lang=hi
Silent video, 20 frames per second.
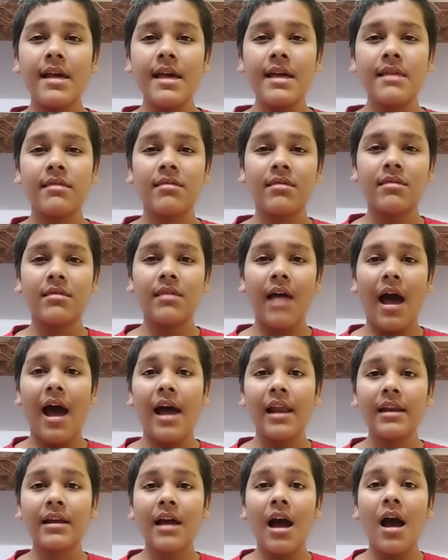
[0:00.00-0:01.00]
इस
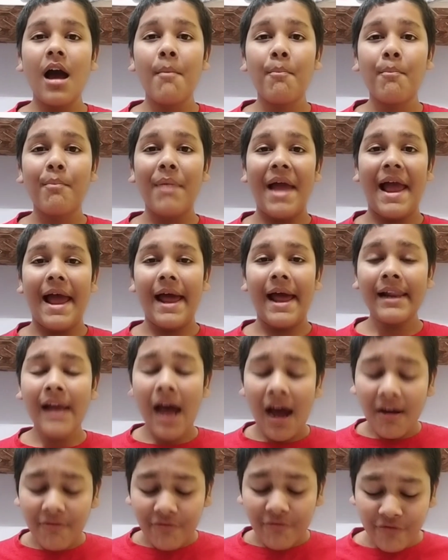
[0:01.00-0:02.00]
साल का
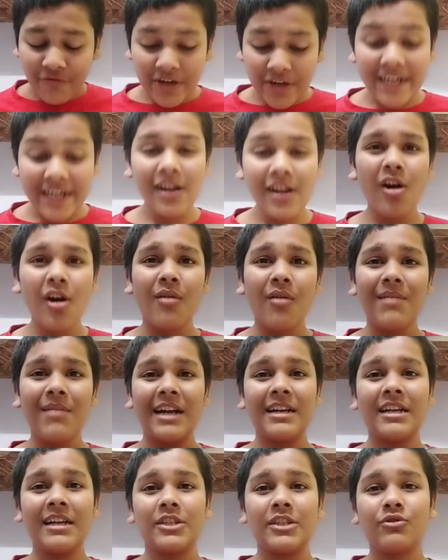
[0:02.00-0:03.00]
पहला वीडियो
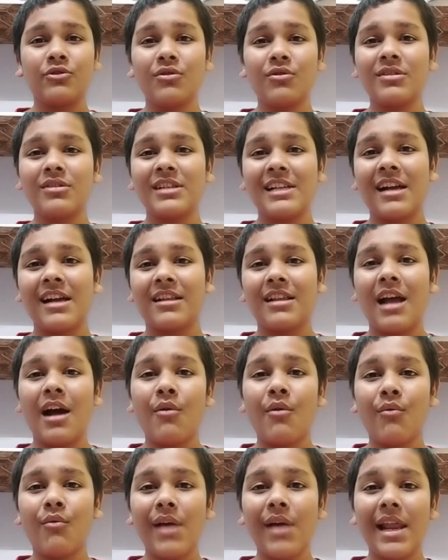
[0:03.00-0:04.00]
मैंने शुरू किया था
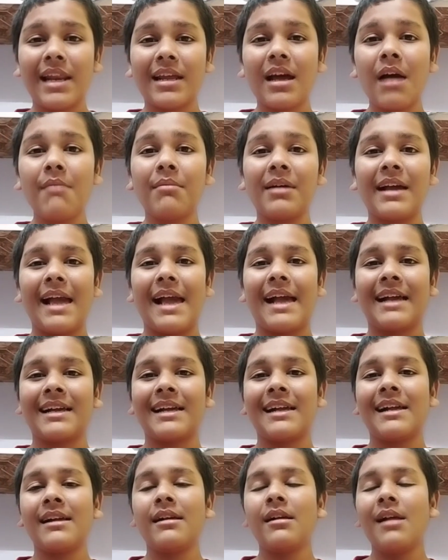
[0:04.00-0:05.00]
वेलकम कह
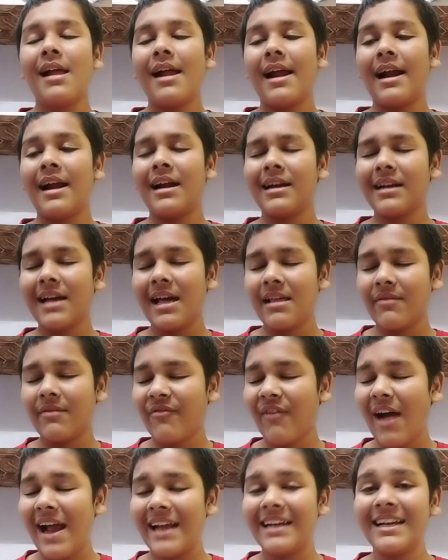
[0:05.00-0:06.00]
के एंड गैस
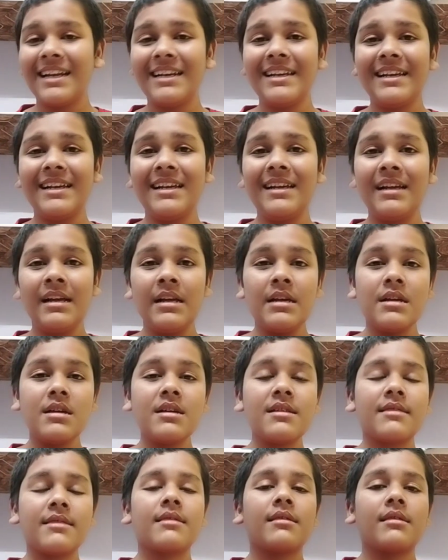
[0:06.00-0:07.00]
फाइनली
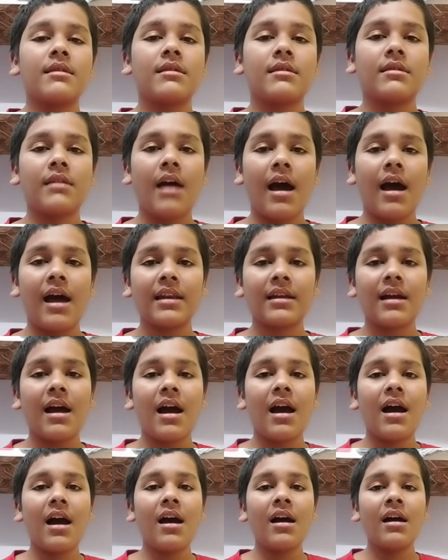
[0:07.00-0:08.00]
इस साल
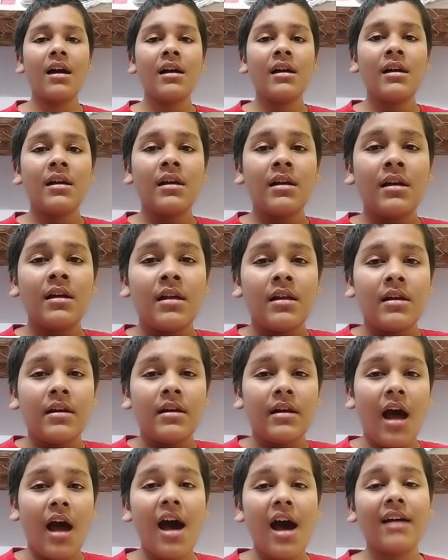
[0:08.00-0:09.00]
का
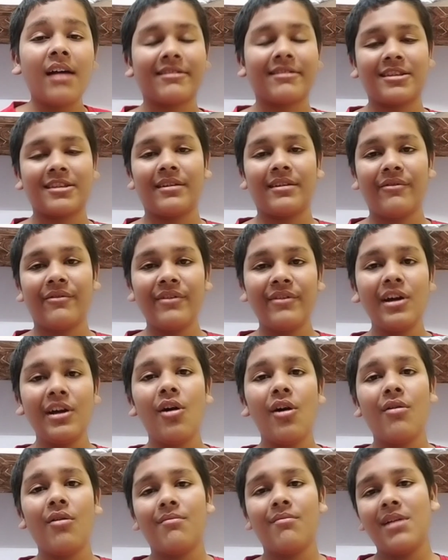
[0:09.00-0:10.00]
लास्ट
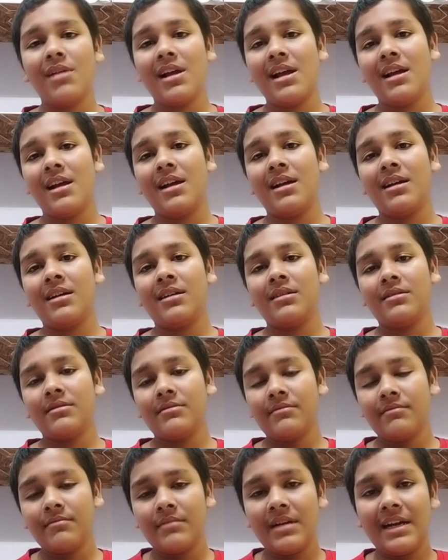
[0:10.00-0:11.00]
वीडियो में
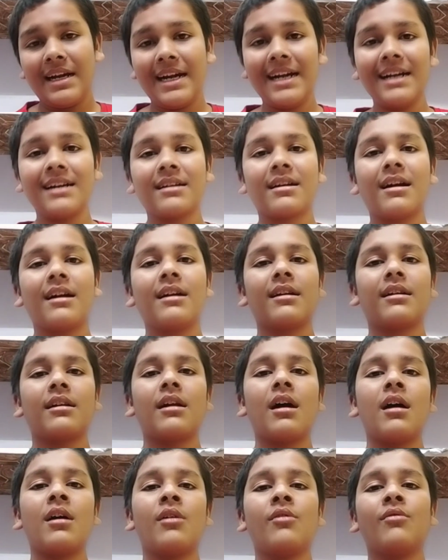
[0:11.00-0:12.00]
एंड कर
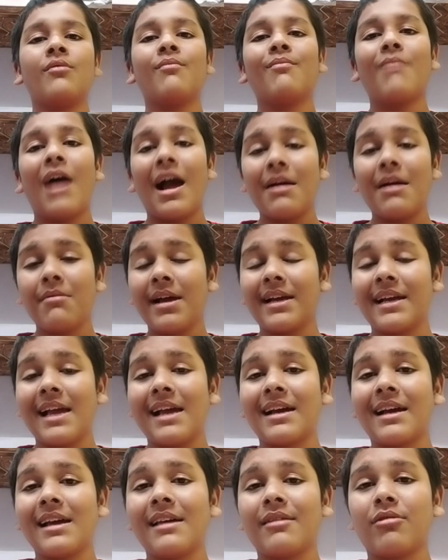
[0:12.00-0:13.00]
रहा हूँ बाय बाय
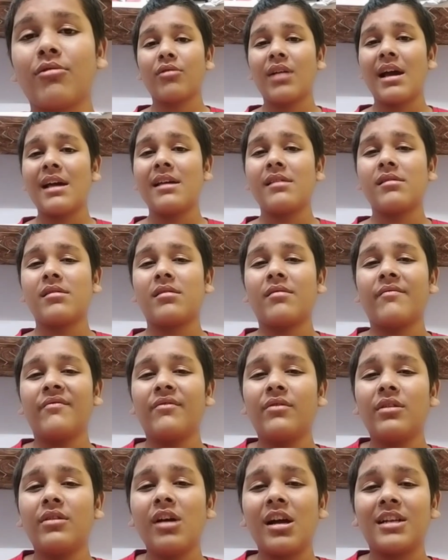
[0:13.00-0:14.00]
कह के सो गए
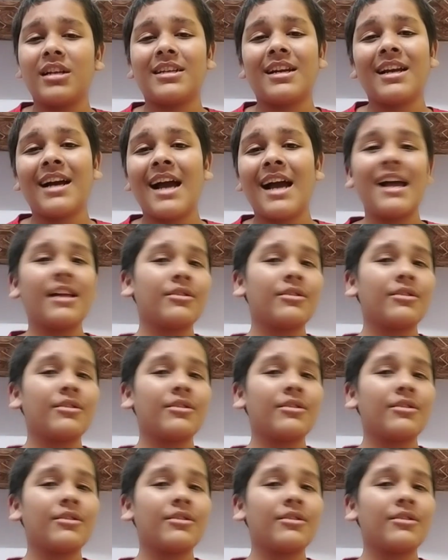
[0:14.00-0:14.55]
वीडियो अच्छा लगा है